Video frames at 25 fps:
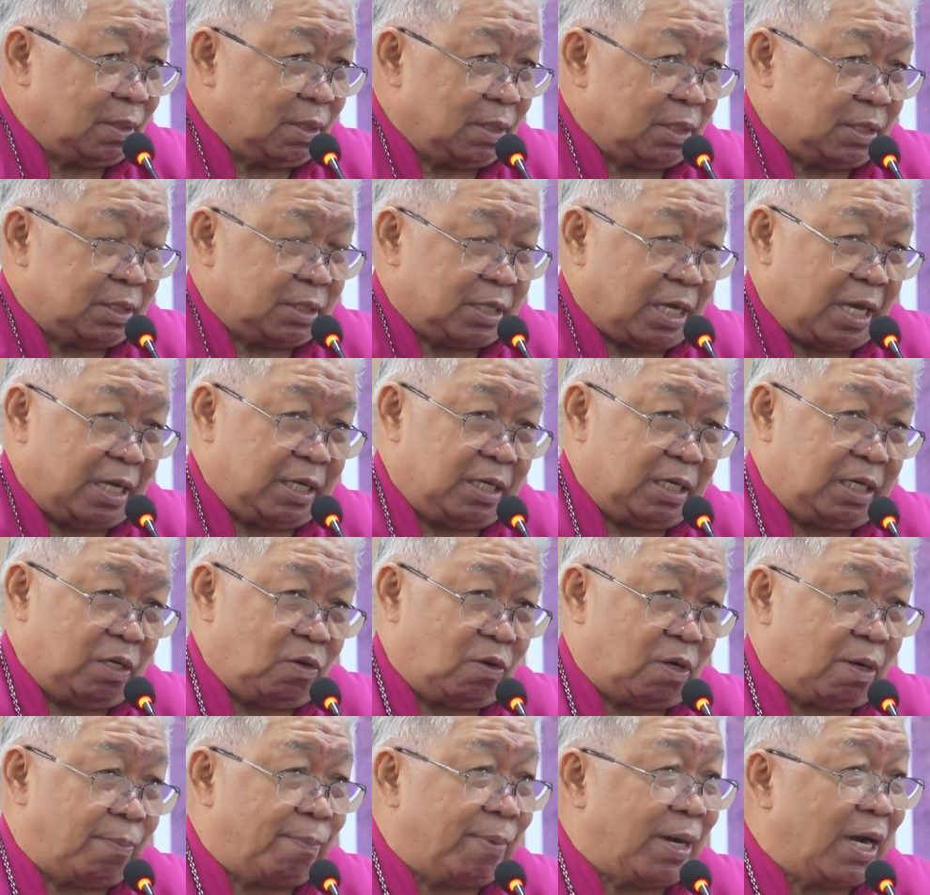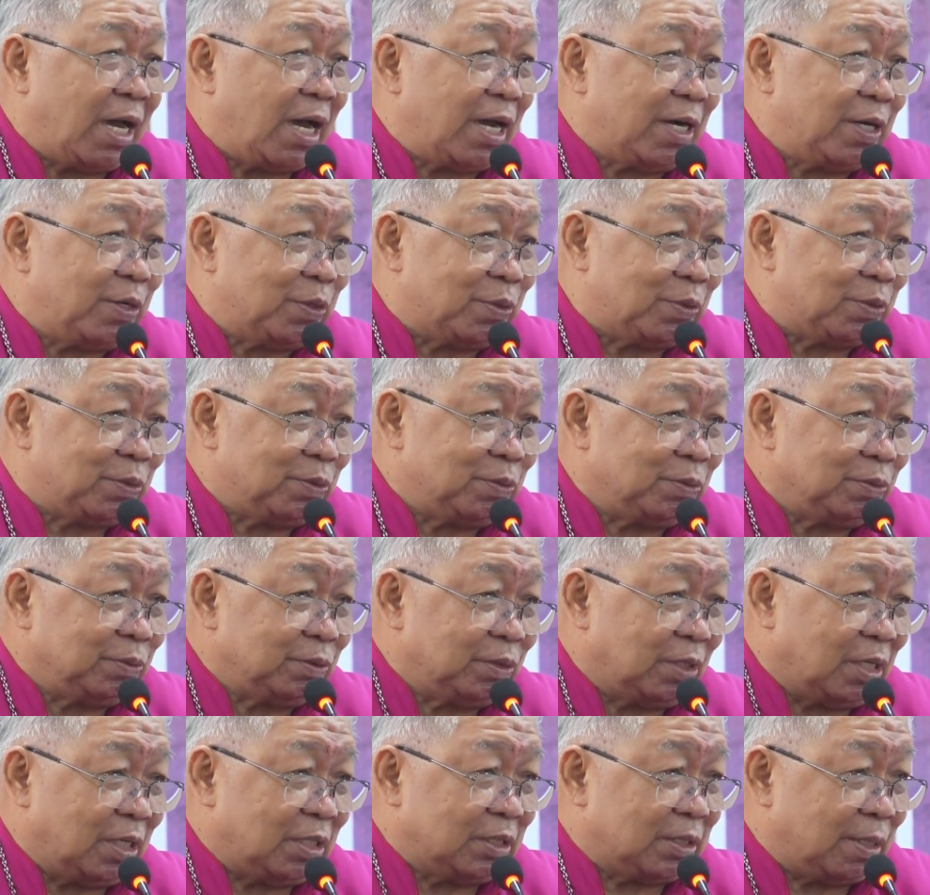Saya ini orang Manado.
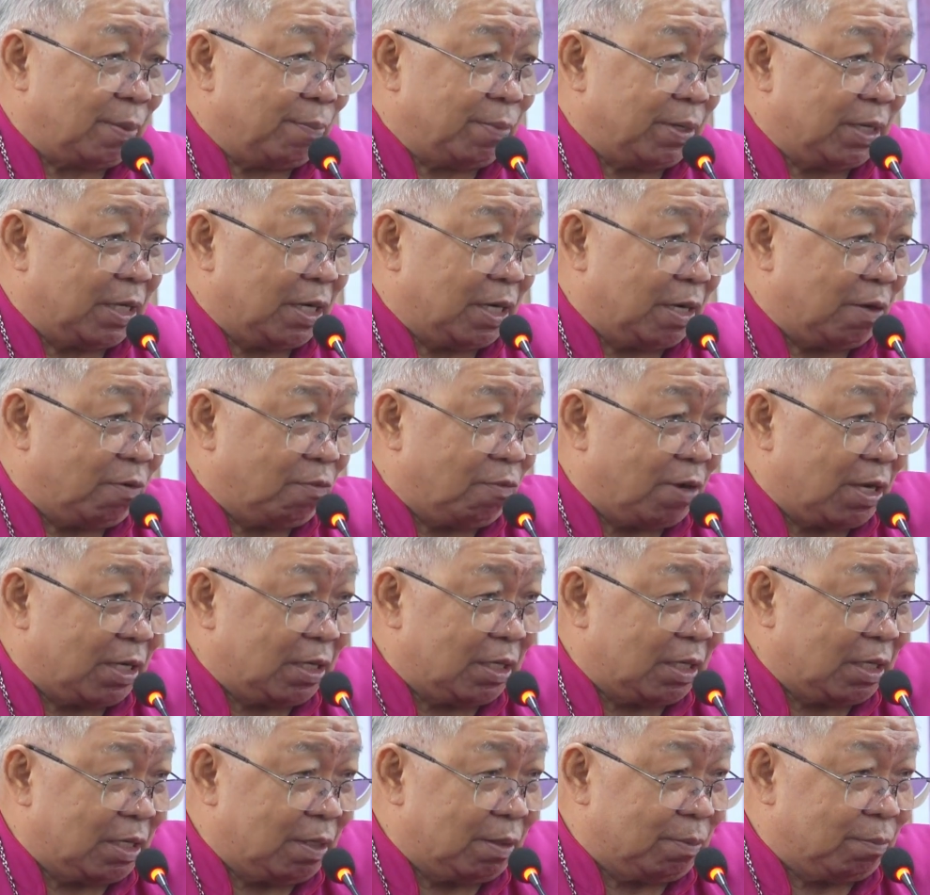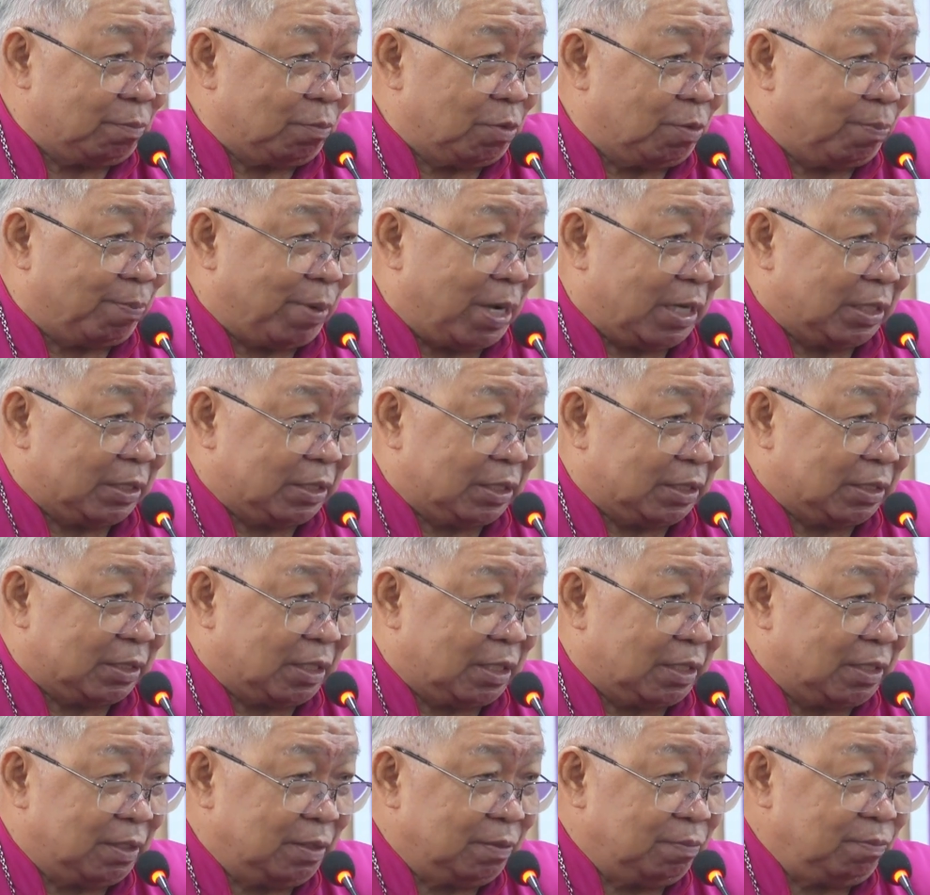Ya, sama dengan wakil bupati.
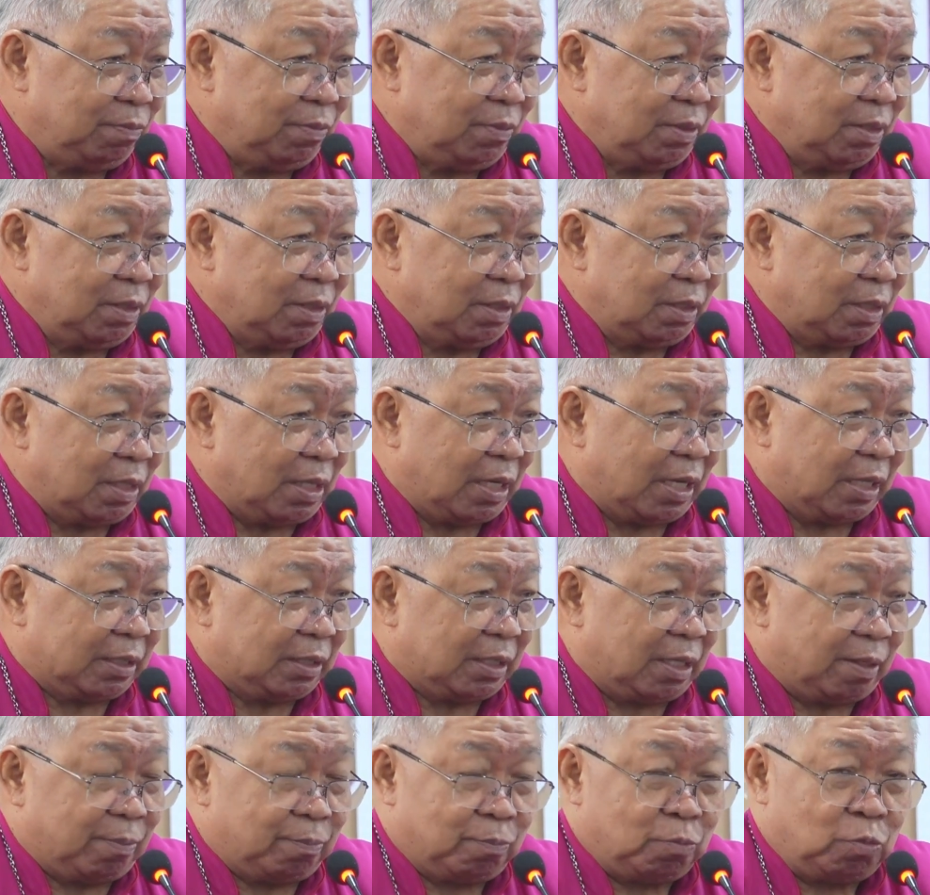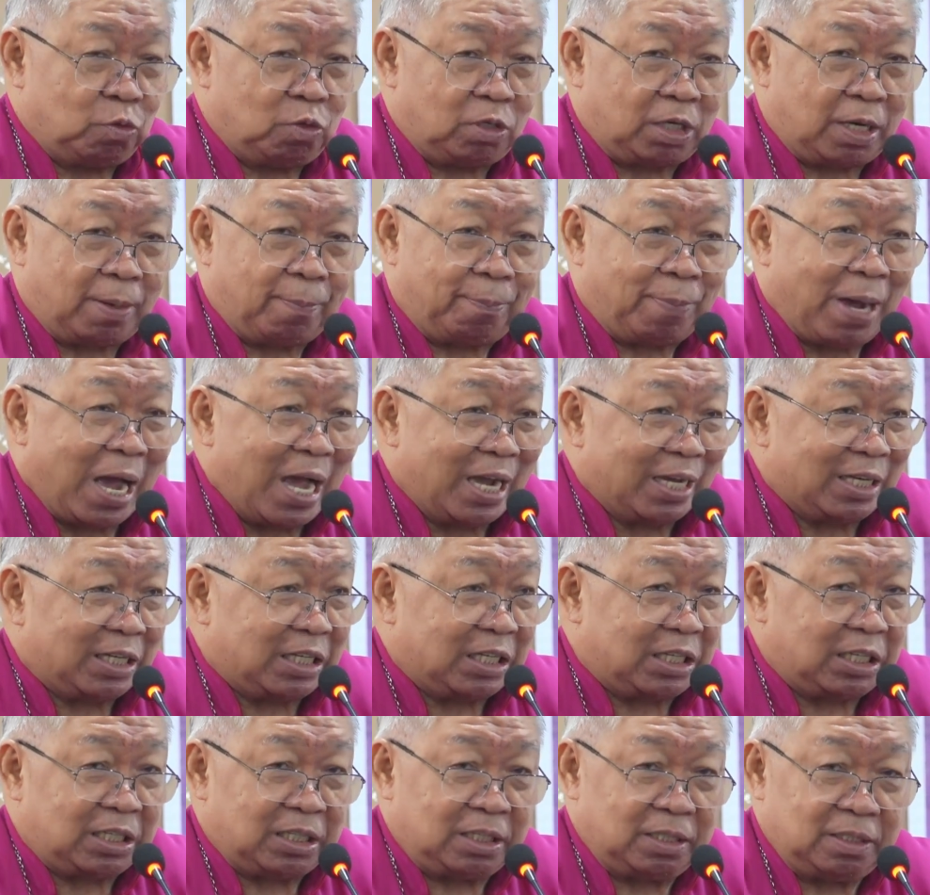Pak kelihatan muka
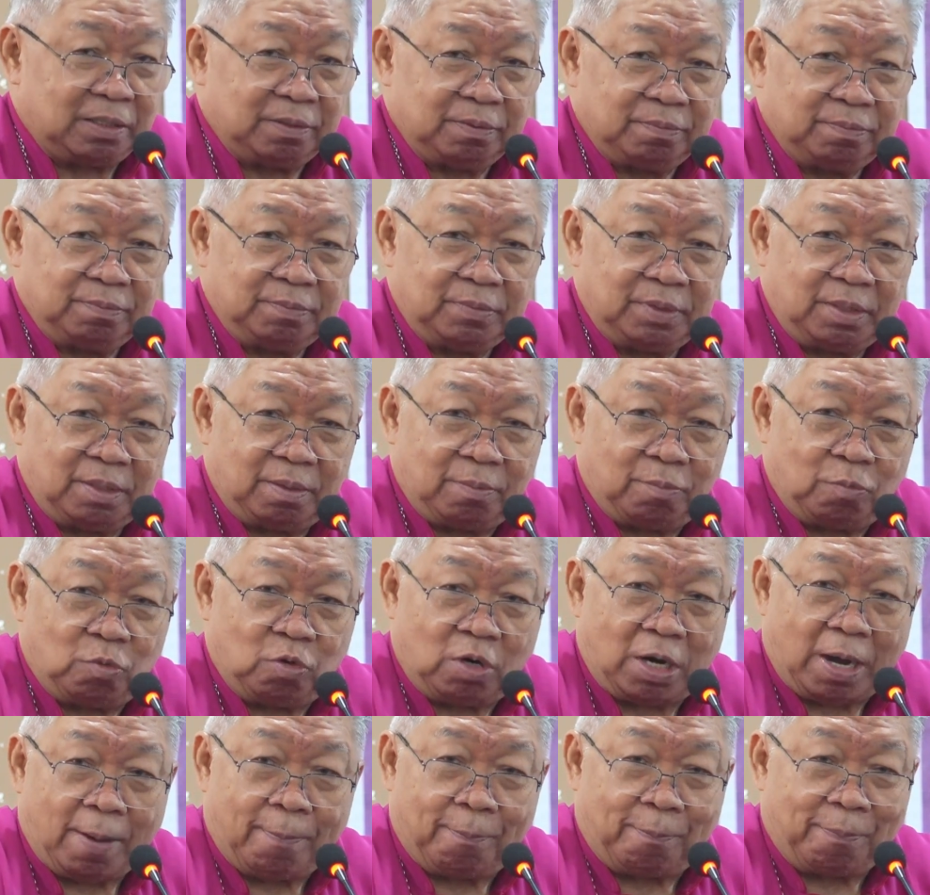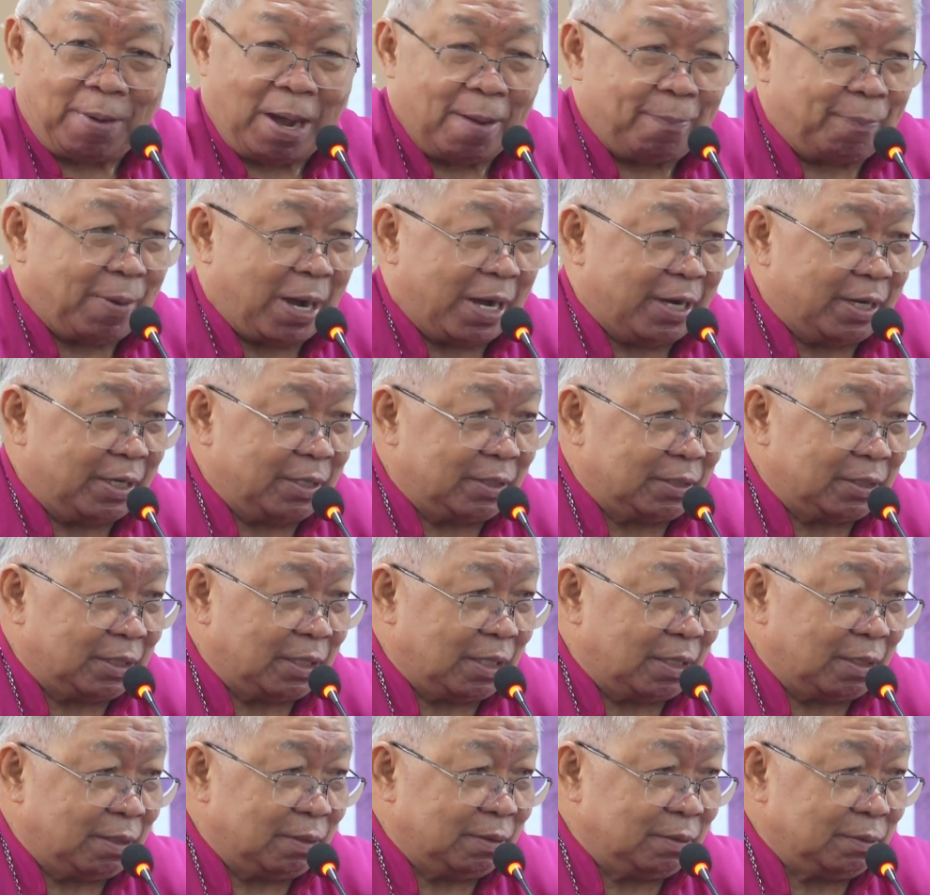panik, muka papan
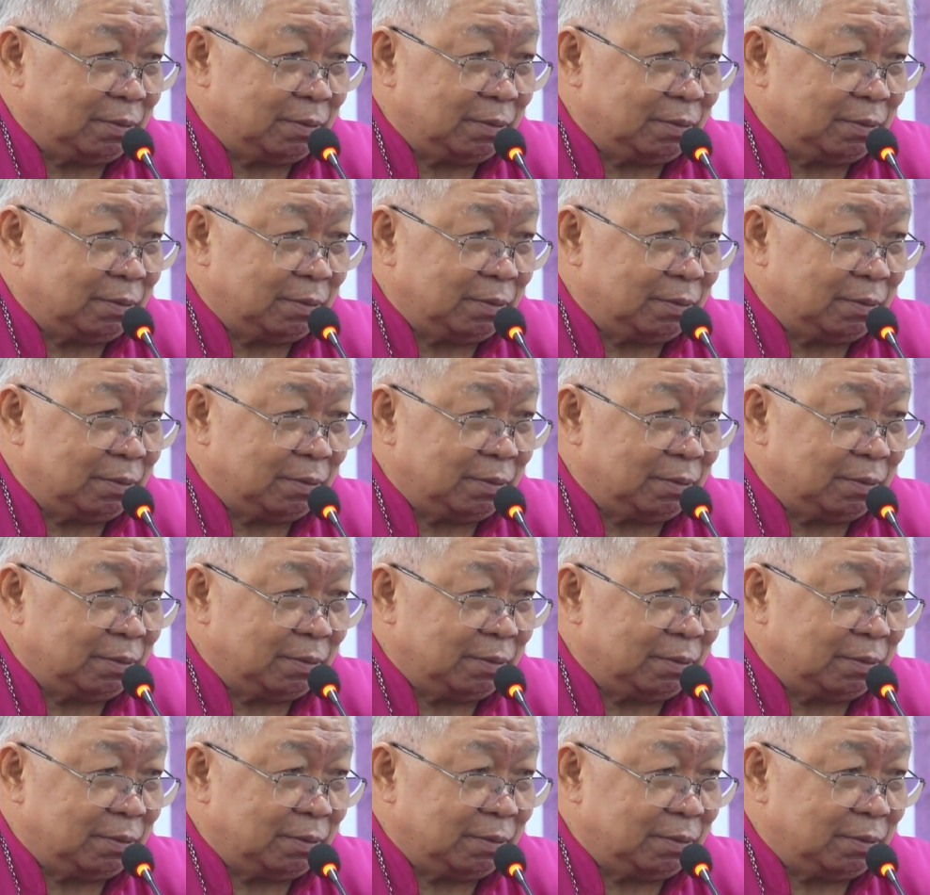ya.